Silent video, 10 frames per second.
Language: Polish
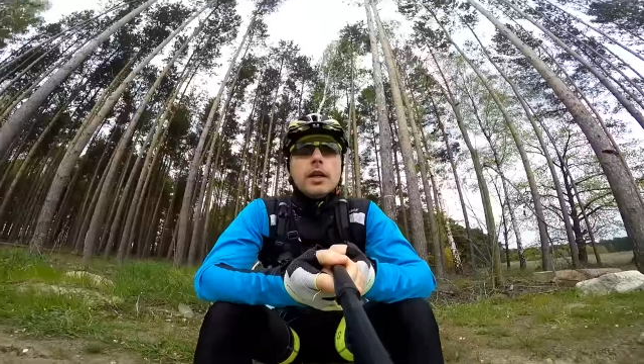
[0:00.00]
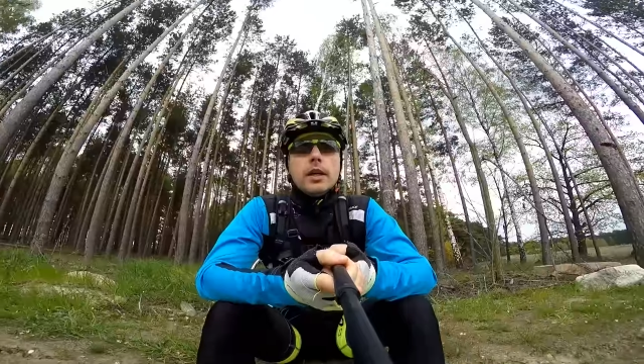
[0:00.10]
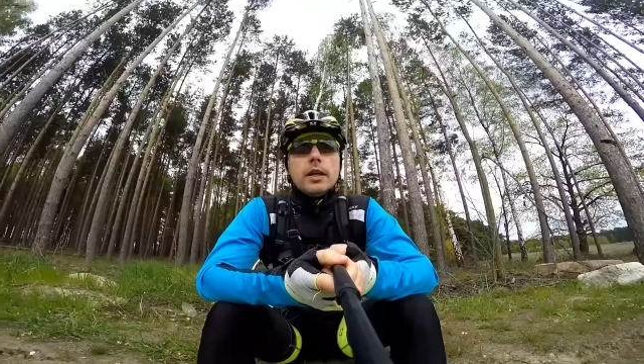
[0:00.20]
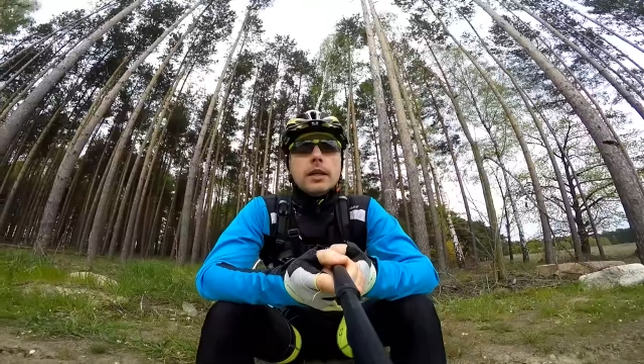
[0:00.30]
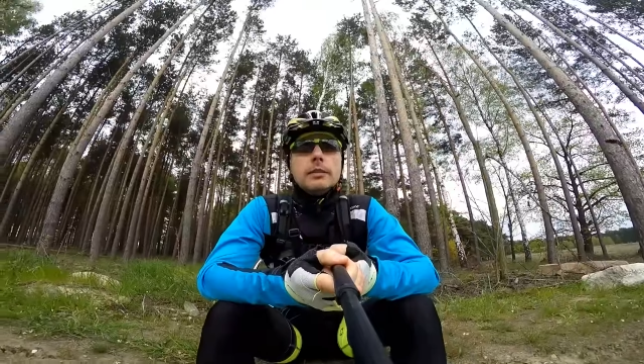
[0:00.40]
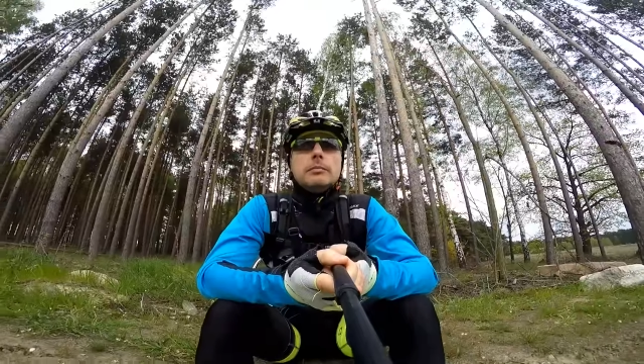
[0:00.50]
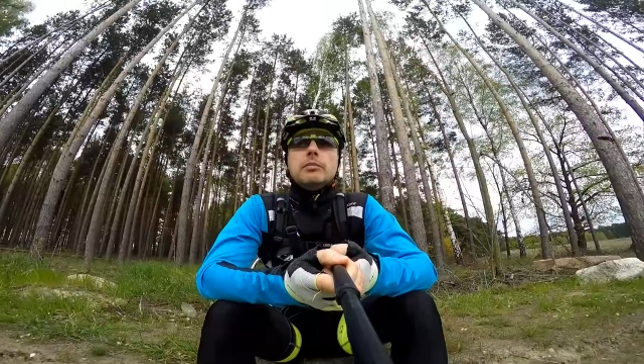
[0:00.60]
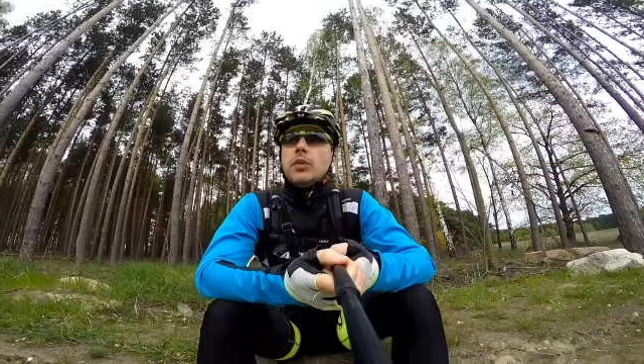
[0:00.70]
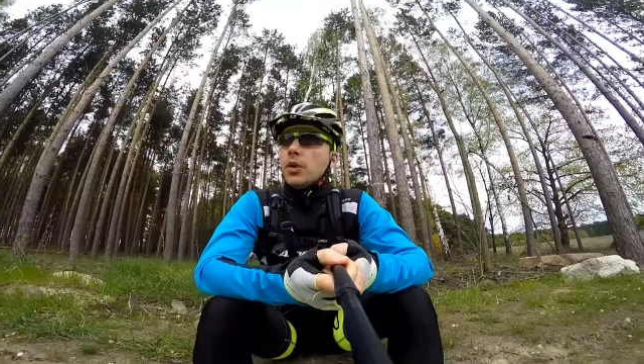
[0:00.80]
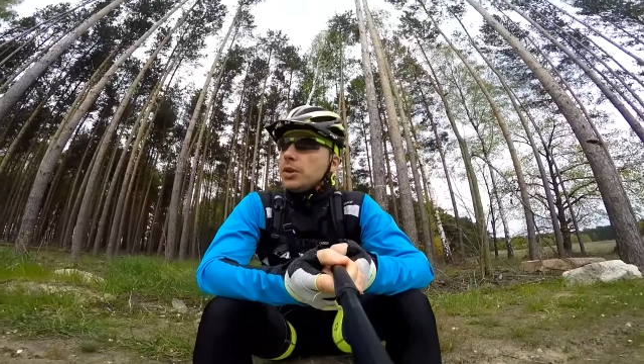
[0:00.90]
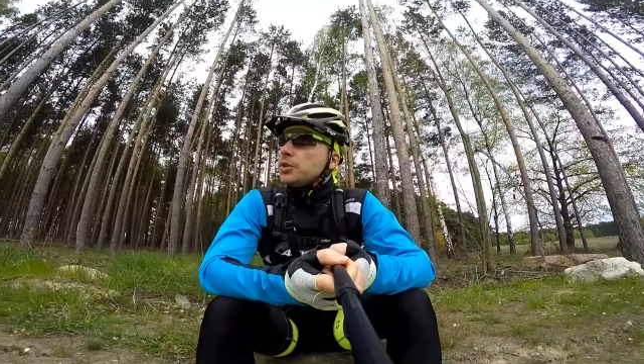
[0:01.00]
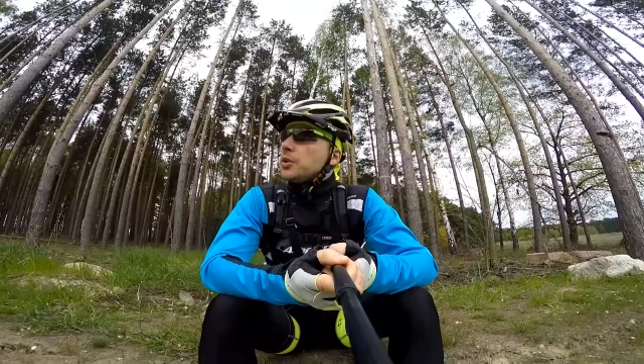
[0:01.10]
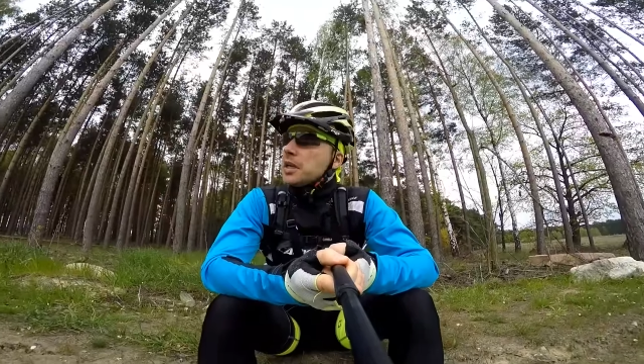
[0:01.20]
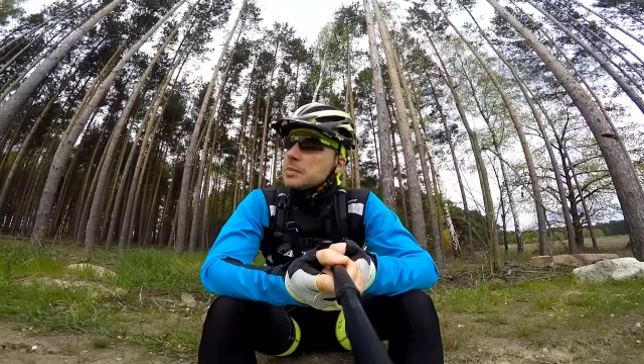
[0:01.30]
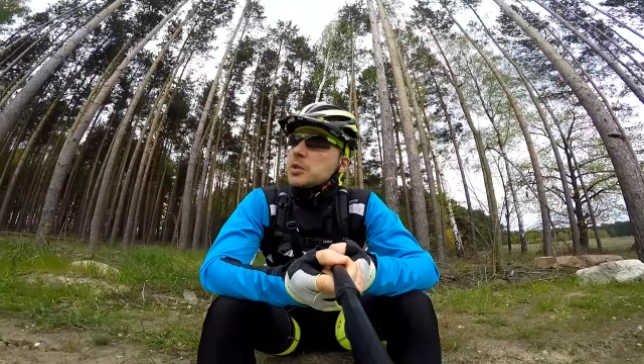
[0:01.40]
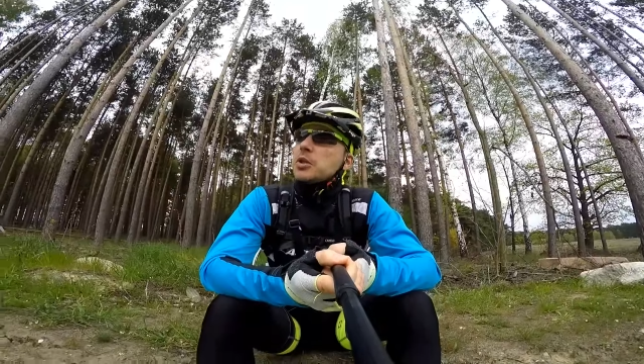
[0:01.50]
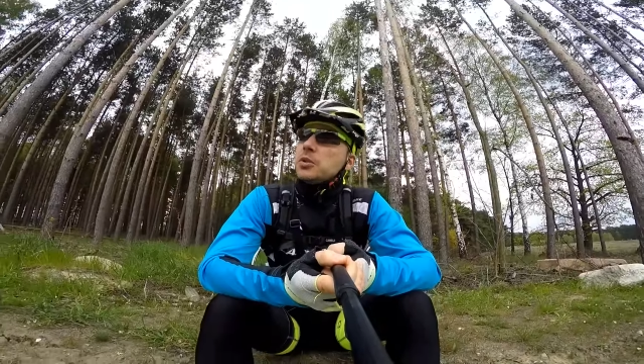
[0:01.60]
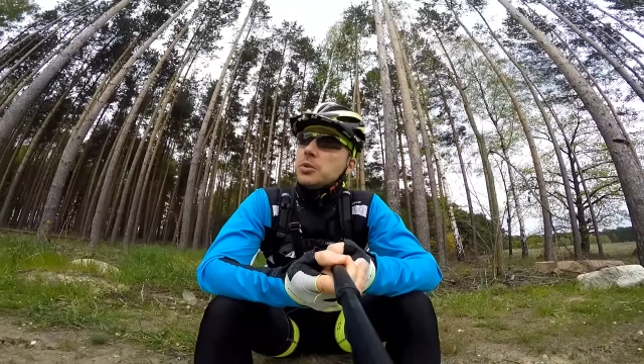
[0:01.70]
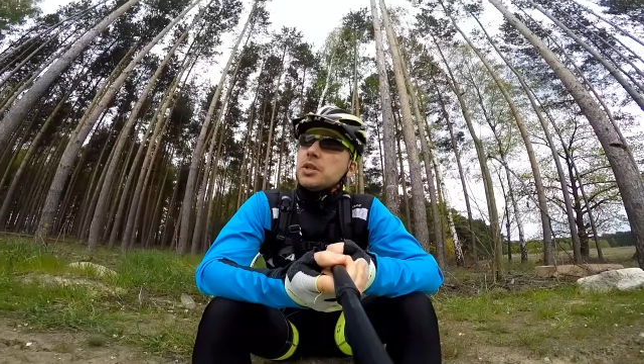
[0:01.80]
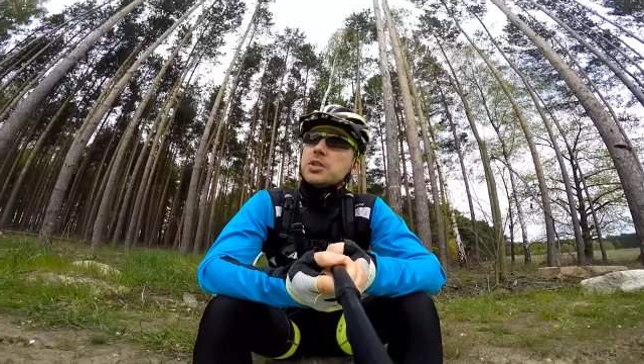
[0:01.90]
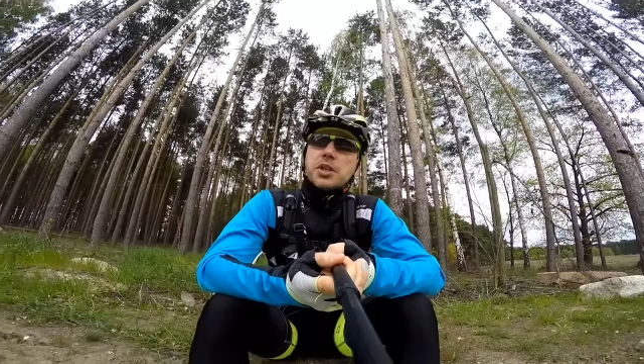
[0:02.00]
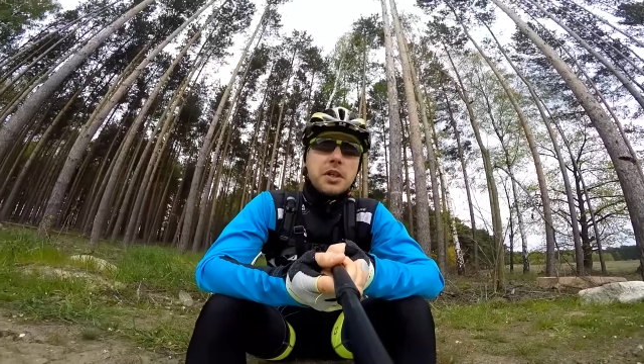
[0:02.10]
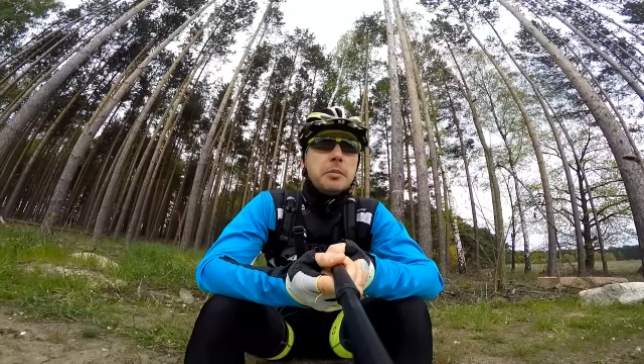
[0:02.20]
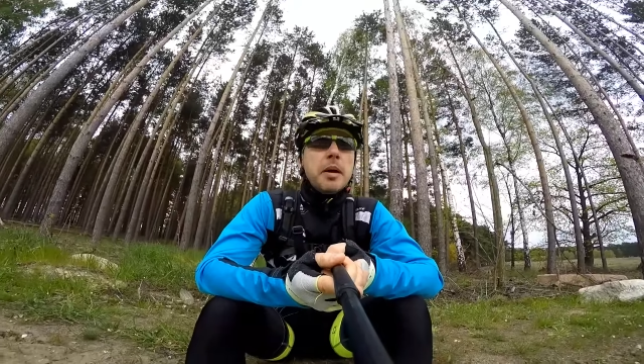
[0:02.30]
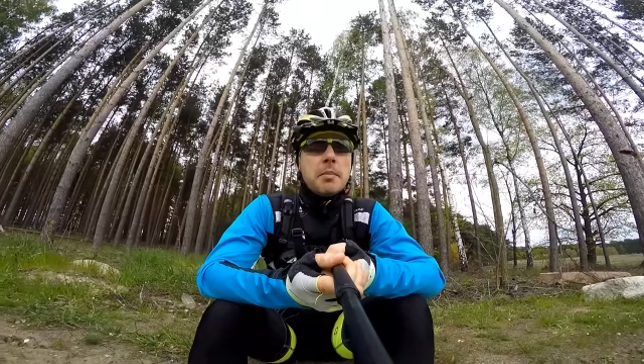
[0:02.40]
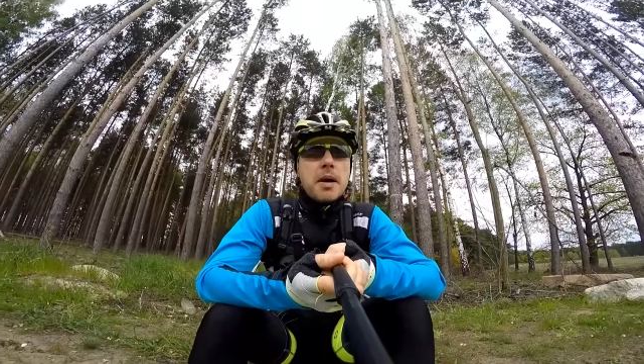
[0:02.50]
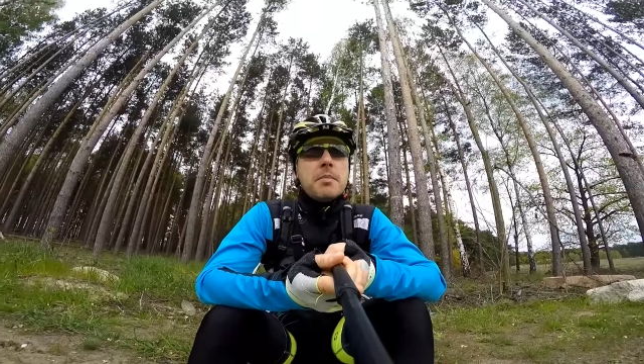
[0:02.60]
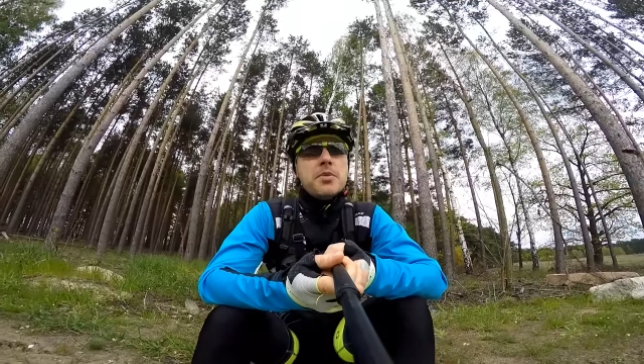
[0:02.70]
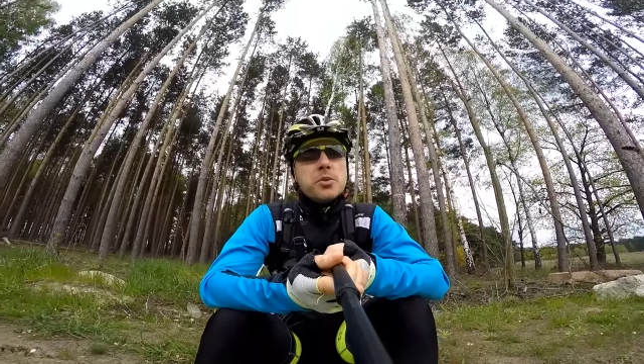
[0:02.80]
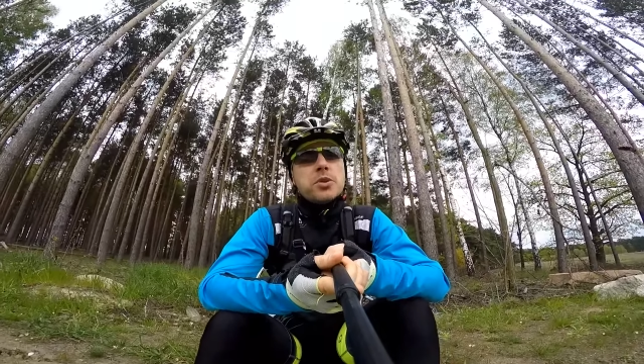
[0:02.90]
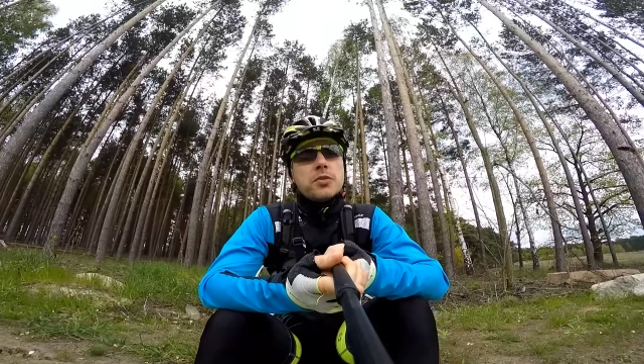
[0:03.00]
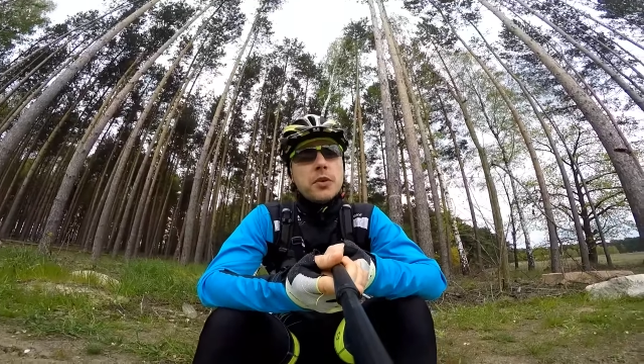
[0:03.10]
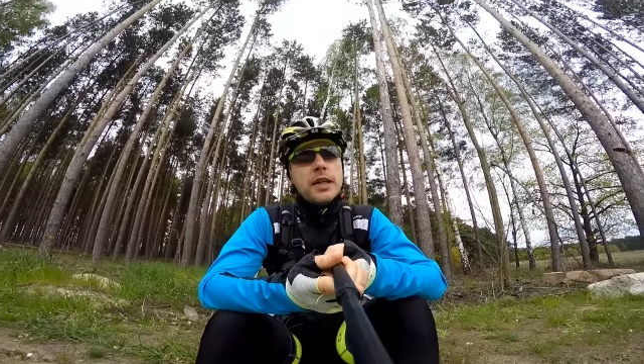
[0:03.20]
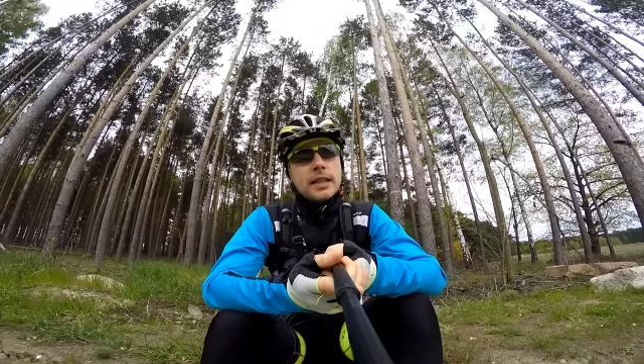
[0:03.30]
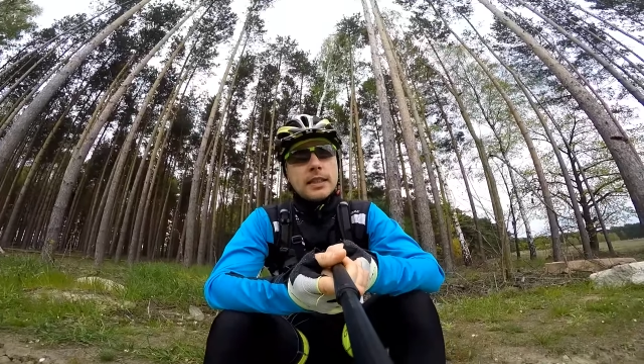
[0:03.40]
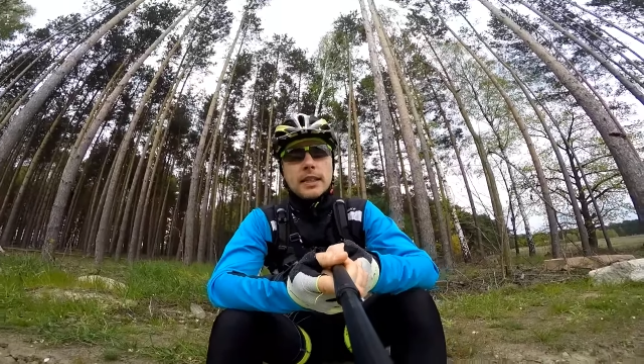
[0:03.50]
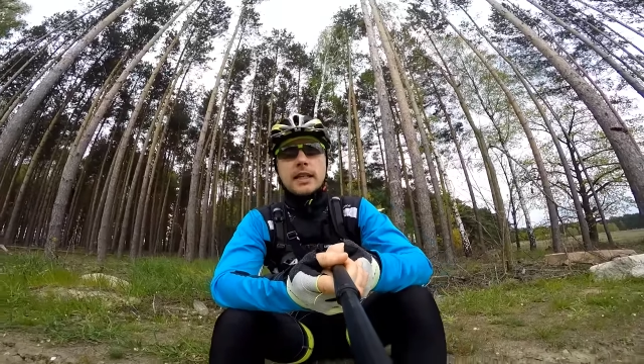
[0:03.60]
E, no i to nas przekonuje, że chyba mamy już swoje lata na